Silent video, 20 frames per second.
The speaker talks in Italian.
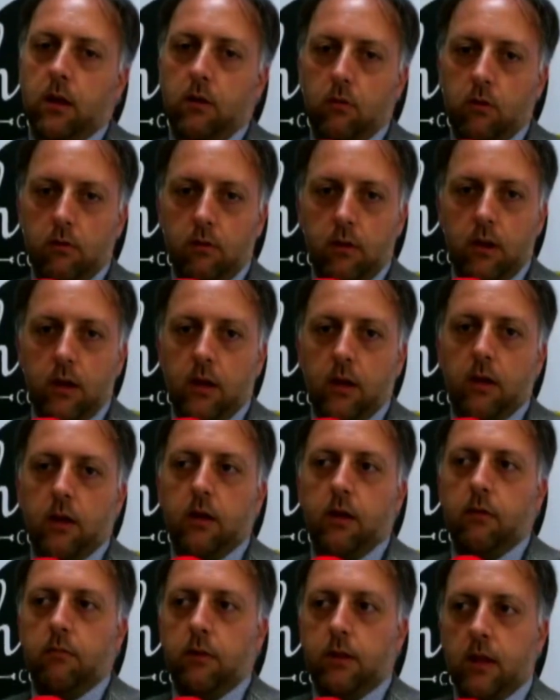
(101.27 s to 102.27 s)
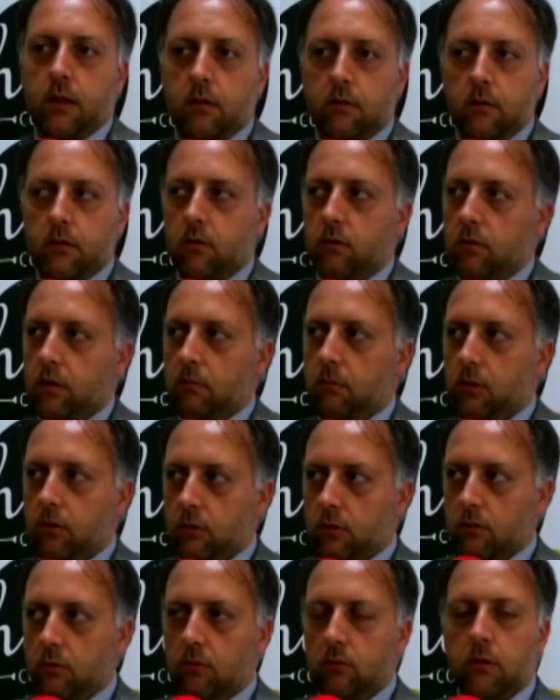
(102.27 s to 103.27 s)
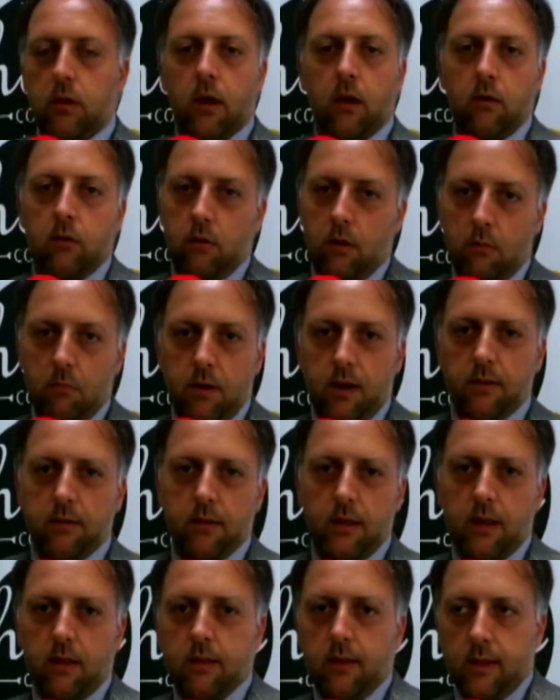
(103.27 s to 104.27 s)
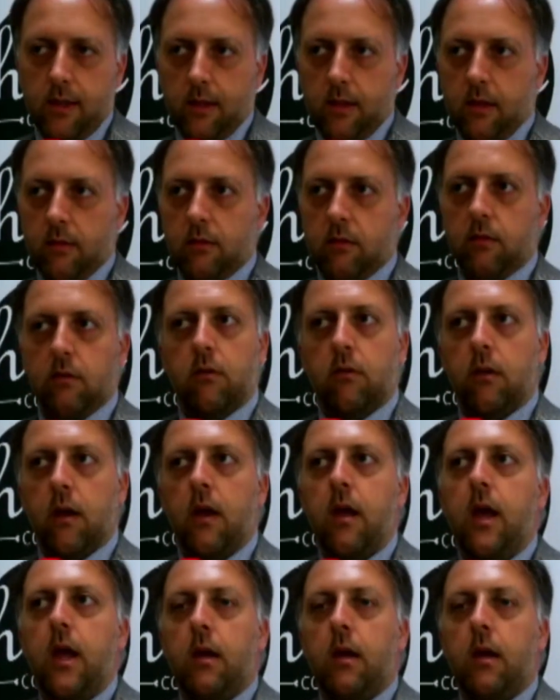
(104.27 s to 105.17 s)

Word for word: nuove levitazioni molto lunghe con impasti ad alta idratazione.